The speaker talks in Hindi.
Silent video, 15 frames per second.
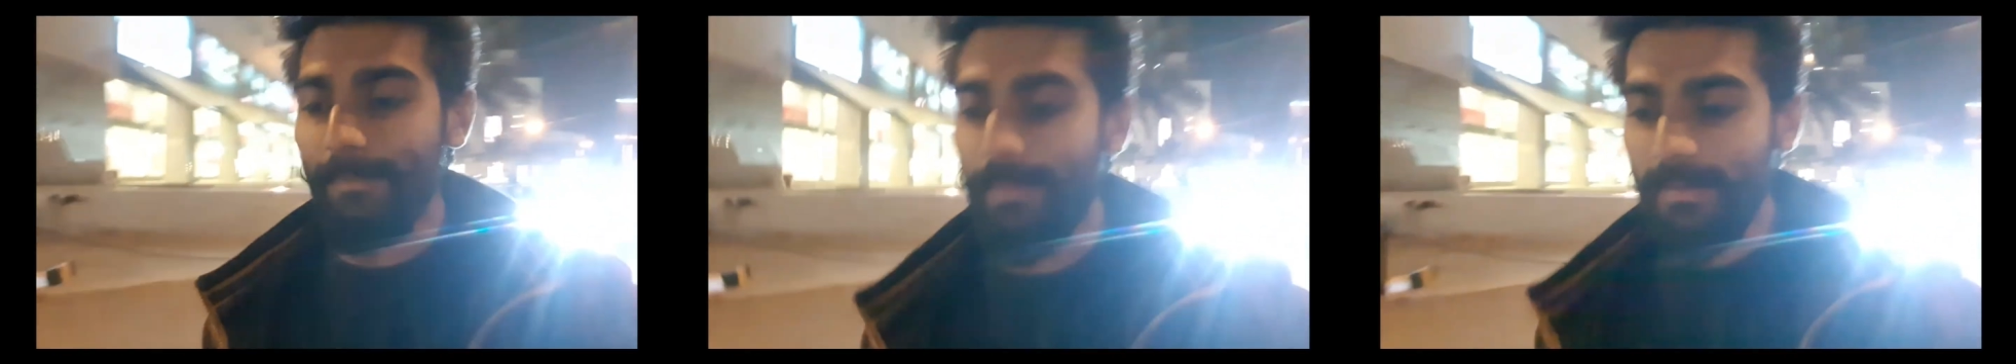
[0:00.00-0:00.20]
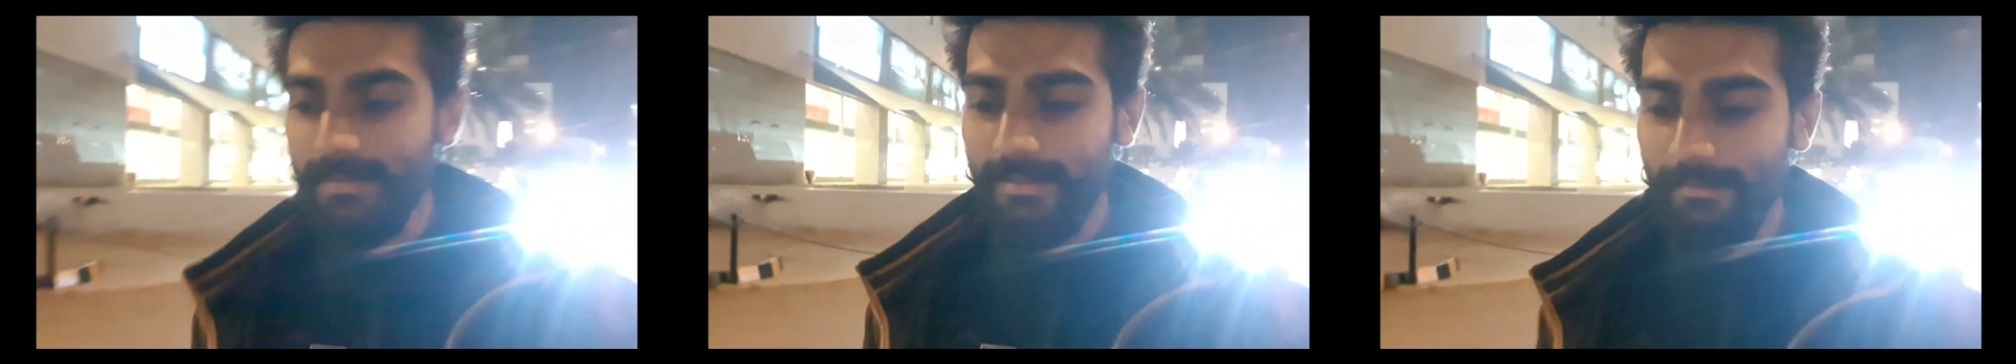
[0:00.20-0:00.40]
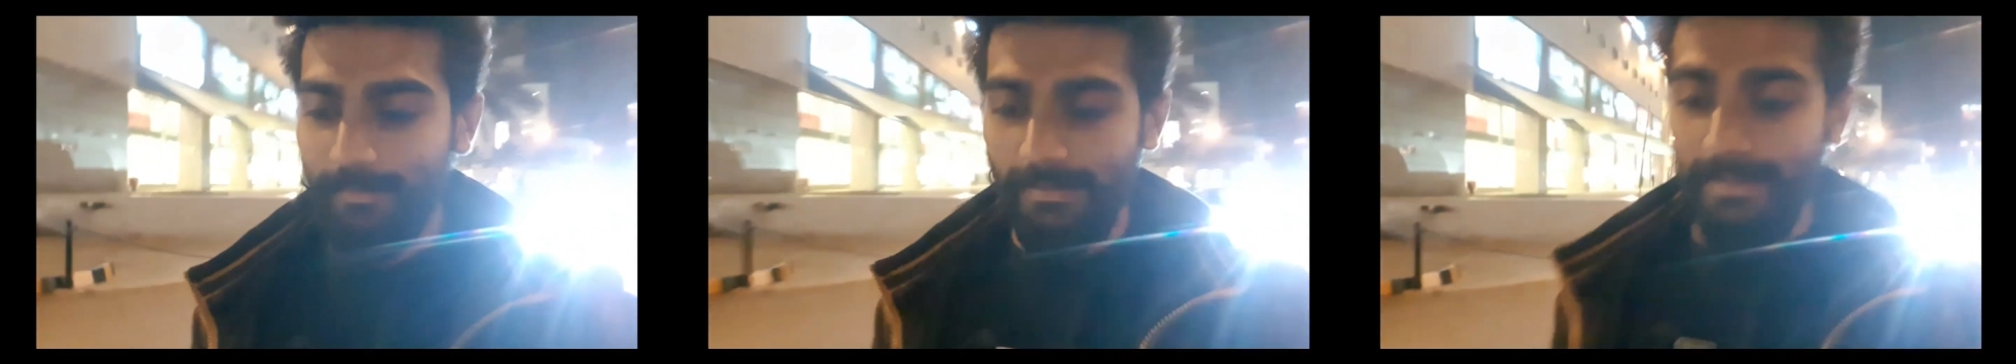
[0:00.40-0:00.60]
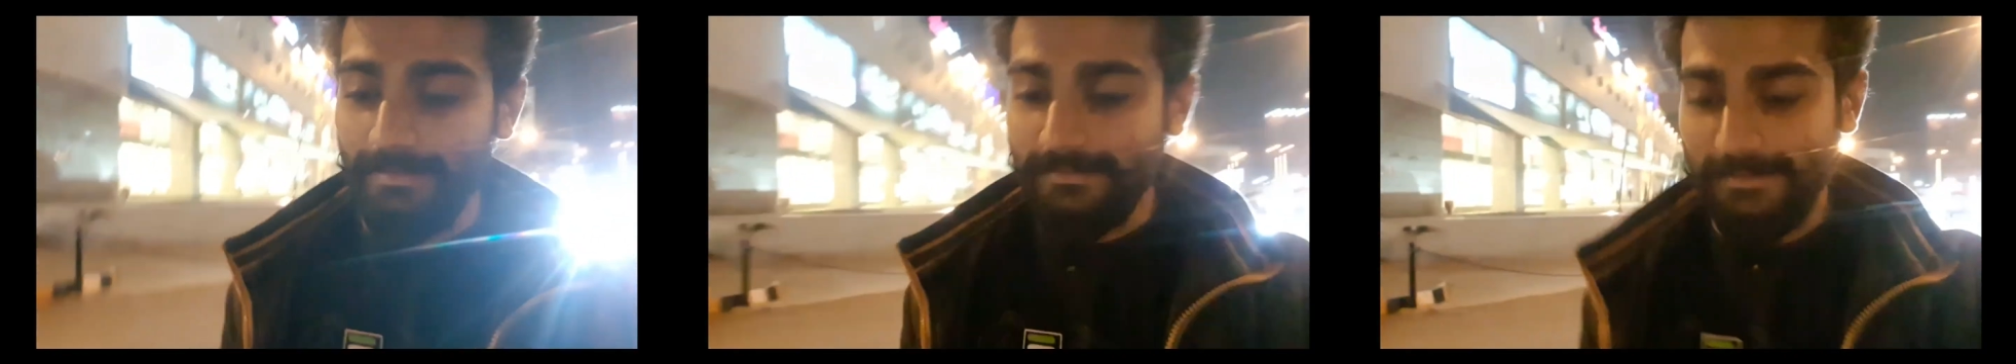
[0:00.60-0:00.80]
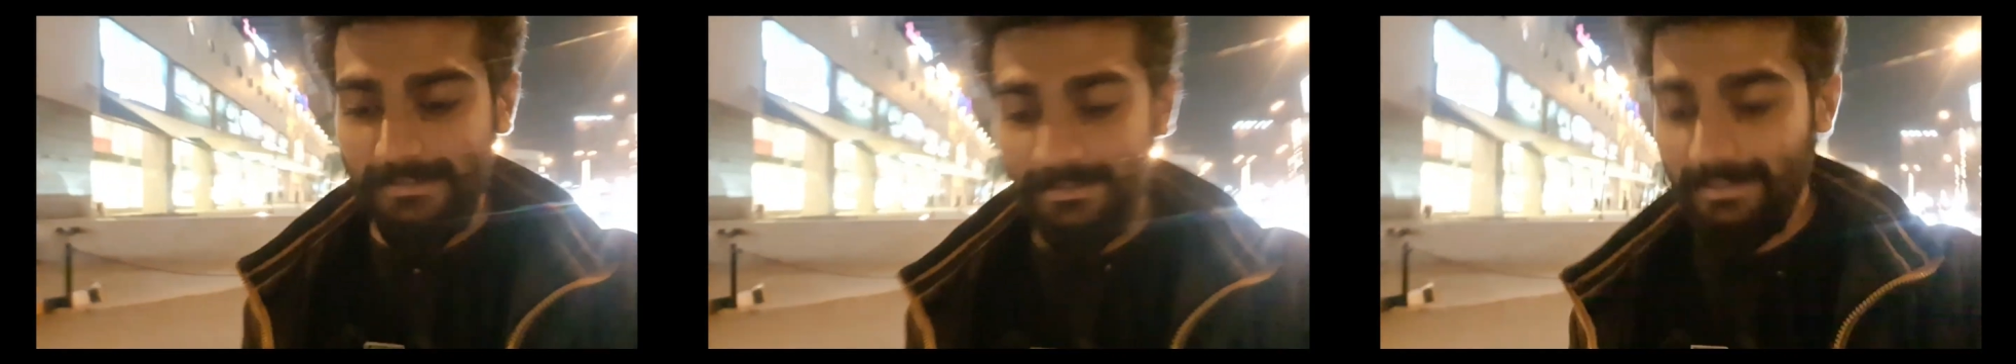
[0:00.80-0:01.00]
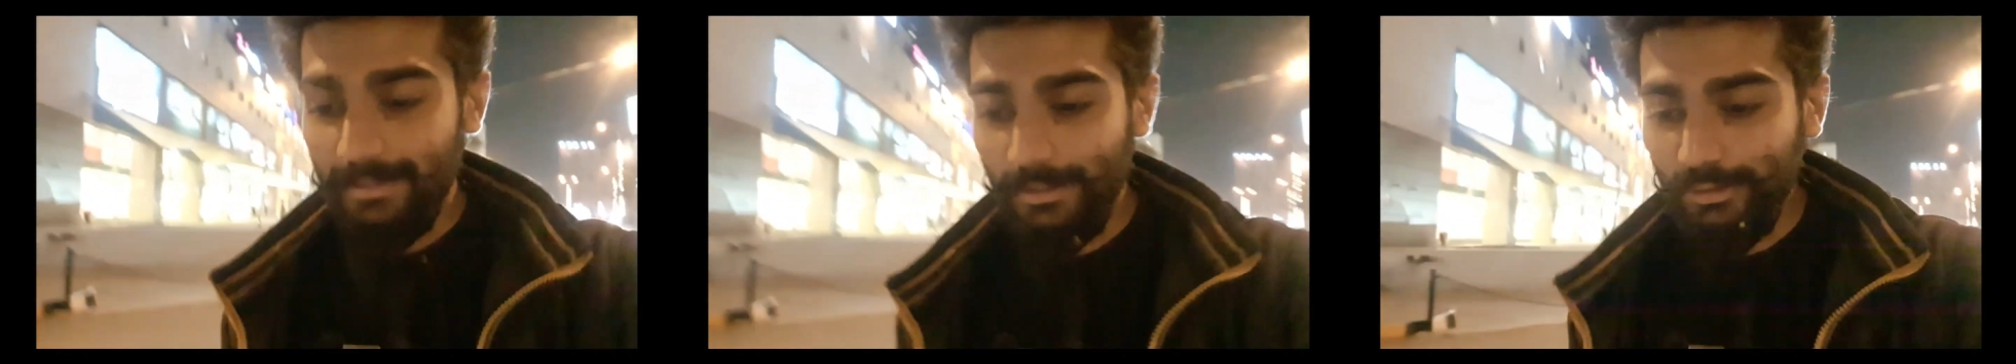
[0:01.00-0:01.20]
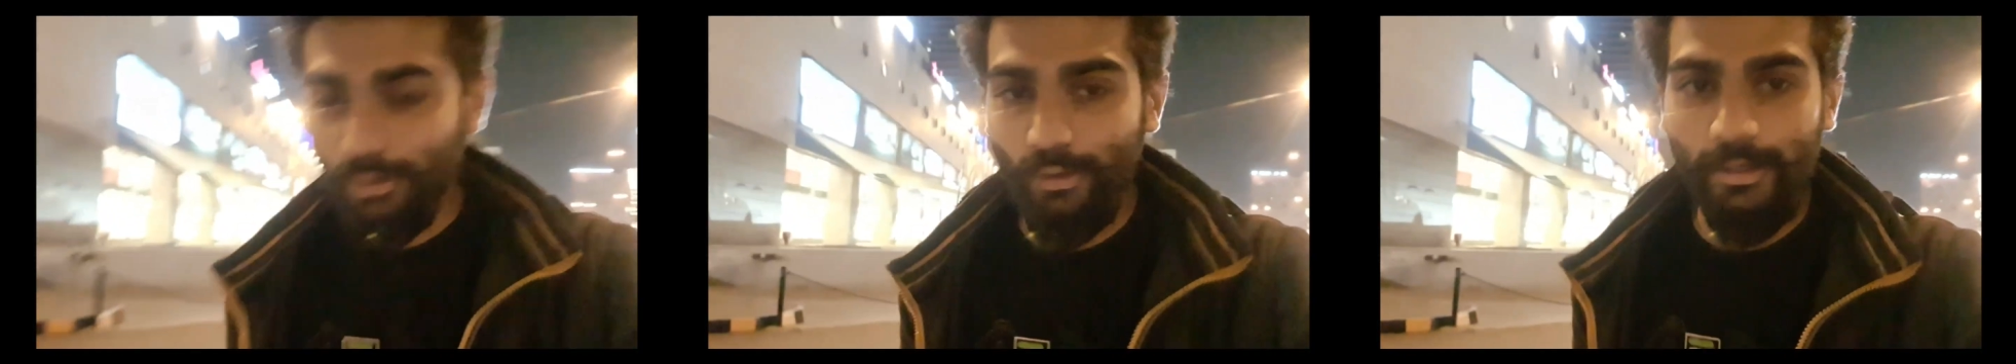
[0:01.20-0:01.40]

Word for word: बट अभी एक सीन गलत हो